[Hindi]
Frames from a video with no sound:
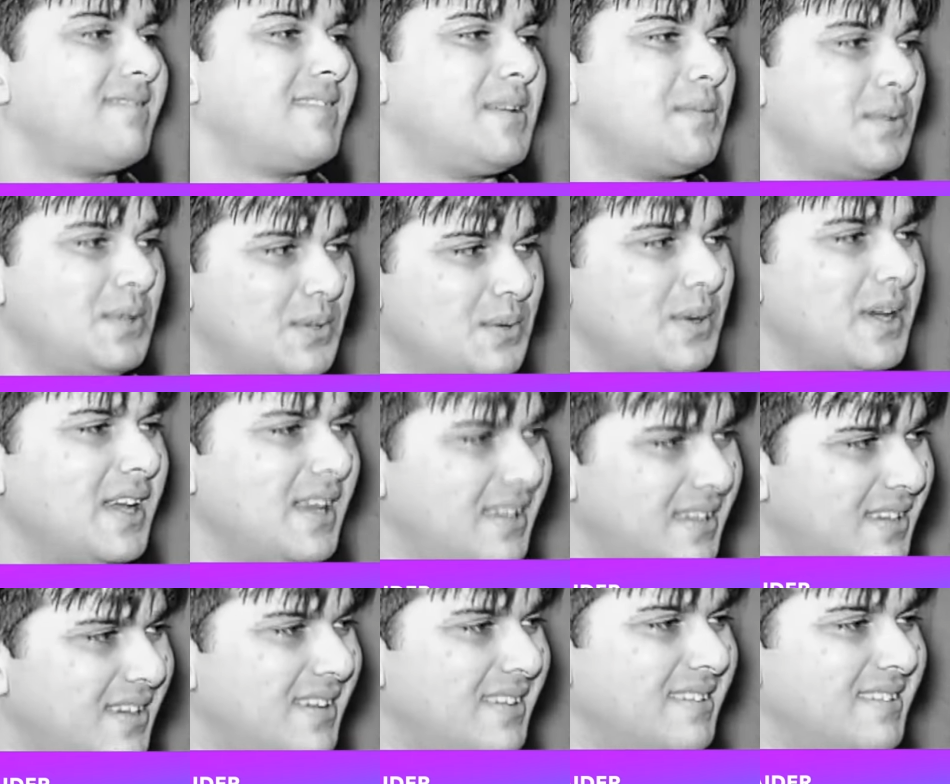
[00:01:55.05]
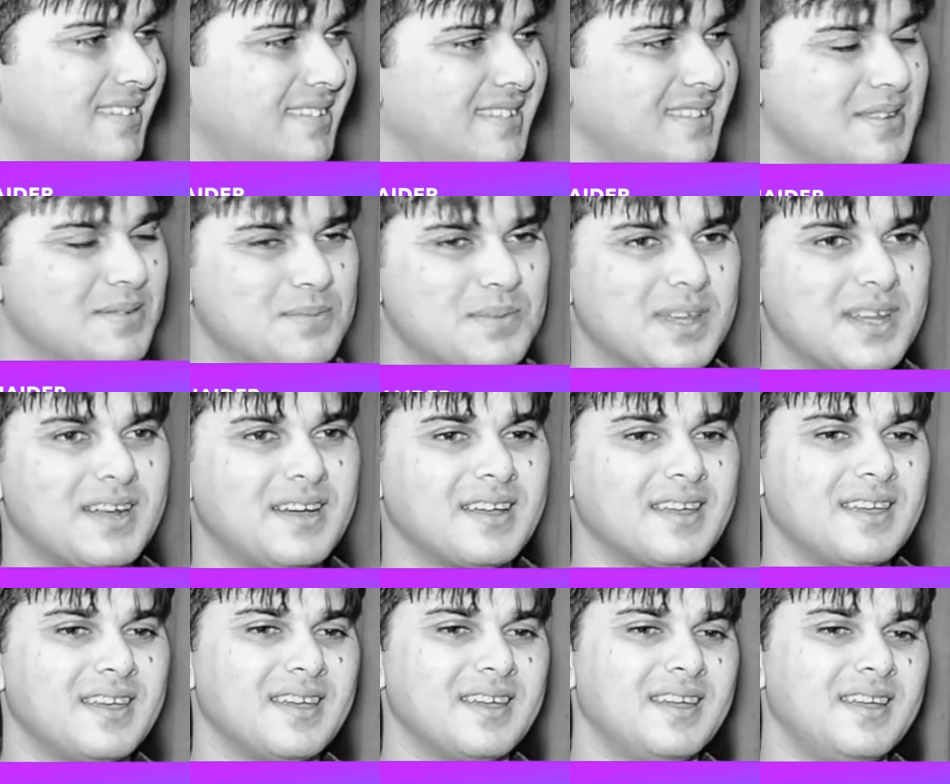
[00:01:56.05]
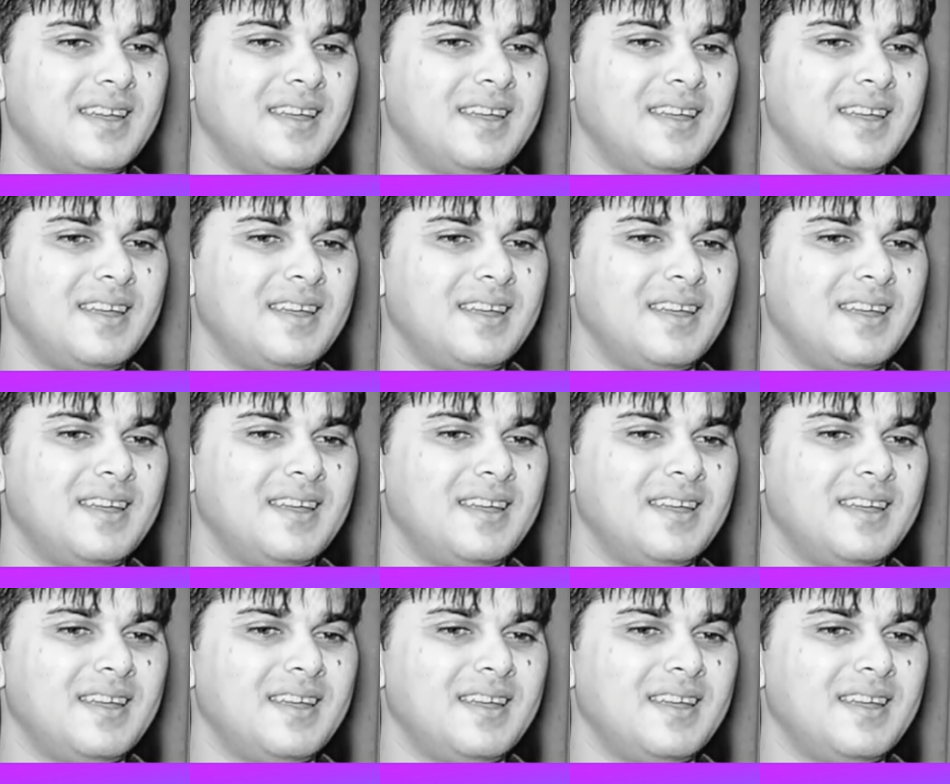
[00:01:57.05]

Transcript: अभी तो आया था फिर आ गया